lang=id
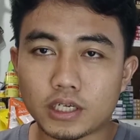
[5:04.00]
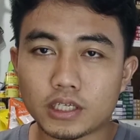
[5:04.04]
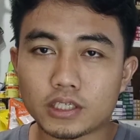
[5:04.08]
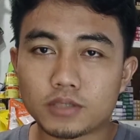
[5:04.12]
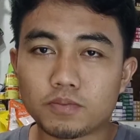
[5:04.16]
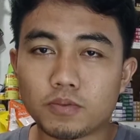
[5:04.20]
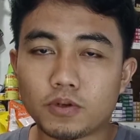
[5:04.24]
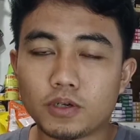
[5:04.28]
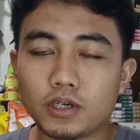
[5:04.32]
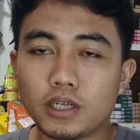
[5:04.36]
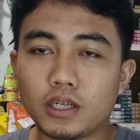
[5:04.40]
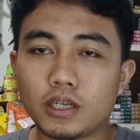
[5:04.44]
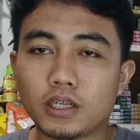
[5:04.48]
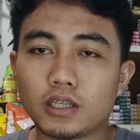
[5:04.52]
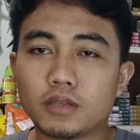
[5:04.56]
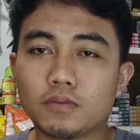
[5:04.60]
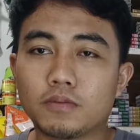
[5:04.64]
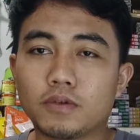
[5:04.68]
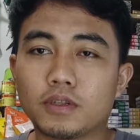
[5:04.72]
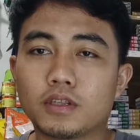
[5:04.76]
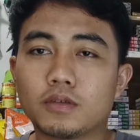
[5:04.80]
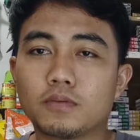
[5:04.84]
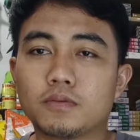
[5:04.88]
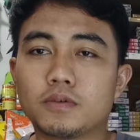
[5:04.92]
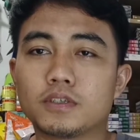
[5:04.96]
respon dari
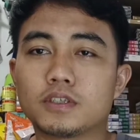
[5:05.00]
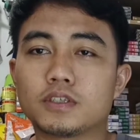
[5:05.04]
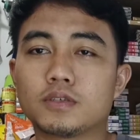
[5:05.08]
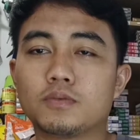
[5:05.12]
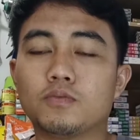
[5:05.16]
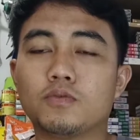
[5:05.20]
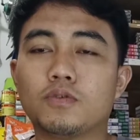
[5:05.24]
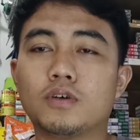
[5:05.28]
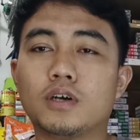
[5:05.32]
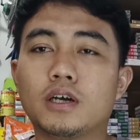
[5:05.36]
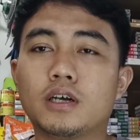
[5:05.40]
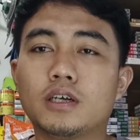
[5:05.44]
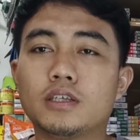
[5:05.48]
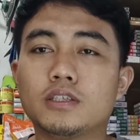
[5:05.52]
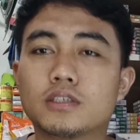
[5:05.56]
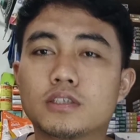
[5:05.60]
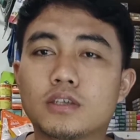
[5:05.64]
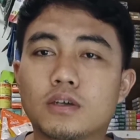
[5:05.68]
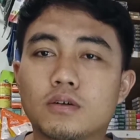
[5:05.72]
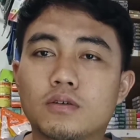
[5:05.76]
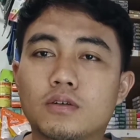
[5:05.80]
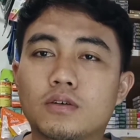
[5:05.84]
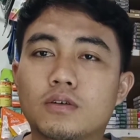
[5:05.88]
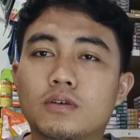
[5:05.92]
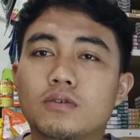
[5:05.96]
teman-teman semua,
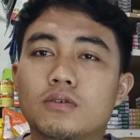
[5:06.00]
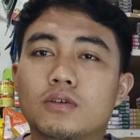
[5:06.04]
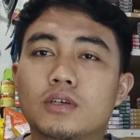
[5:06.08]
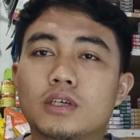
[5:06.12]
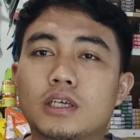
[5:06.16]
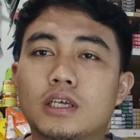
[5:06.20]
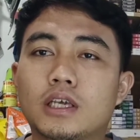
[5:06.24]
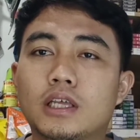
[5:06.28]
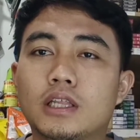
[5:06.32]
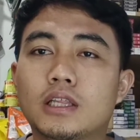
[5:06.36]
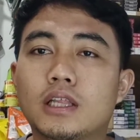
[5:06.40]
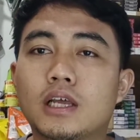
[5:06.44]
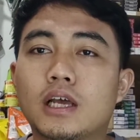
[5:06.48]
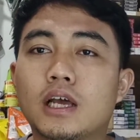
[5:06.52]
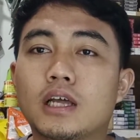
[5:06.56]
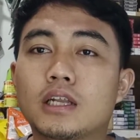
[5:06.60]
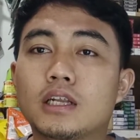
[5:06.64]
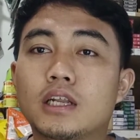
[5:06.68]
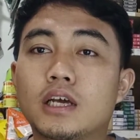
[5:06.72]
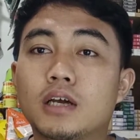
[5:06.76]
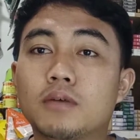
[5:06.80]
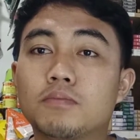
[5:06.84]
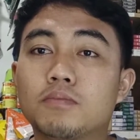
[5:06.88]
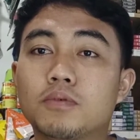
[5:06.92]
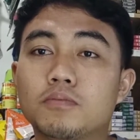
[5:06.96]
insya Allah kita
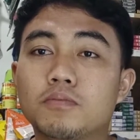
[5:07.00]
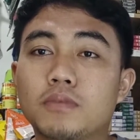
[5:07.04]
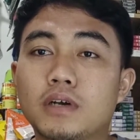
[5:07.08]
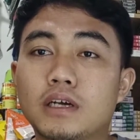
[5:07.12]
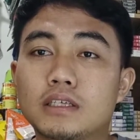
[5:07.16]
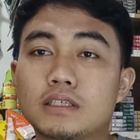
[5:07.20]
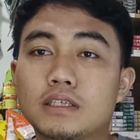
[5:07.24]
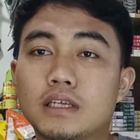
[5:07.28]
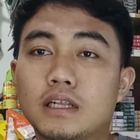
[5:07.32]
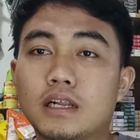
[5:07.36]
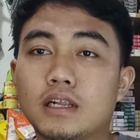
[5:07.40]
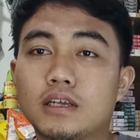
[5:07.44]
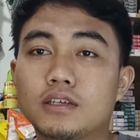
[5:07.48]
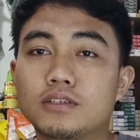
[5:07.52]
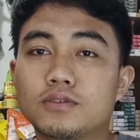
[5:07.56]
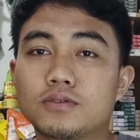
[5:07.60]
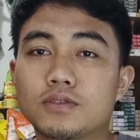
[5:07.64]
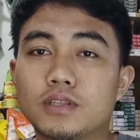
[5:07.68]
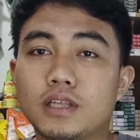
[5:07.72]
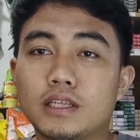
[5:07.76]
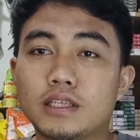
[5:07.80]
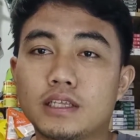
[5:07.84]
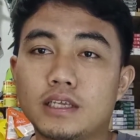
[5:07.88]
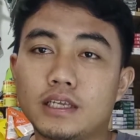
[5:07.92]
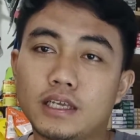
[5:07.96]
ada pembahasan
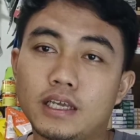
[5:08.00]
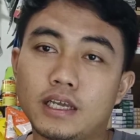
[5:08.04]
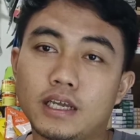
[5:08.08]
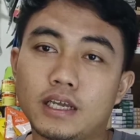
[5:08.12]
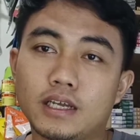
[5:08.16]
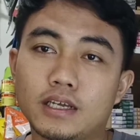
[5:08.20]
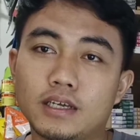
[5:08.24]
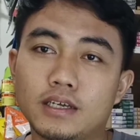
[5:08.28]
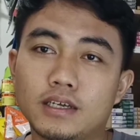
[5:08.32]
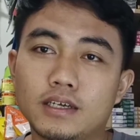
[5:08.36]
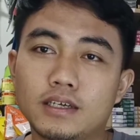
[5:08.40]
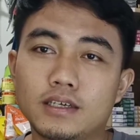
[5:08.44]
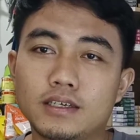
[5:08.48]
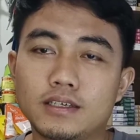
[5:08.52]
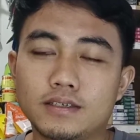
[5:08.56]
lanjutannya ya.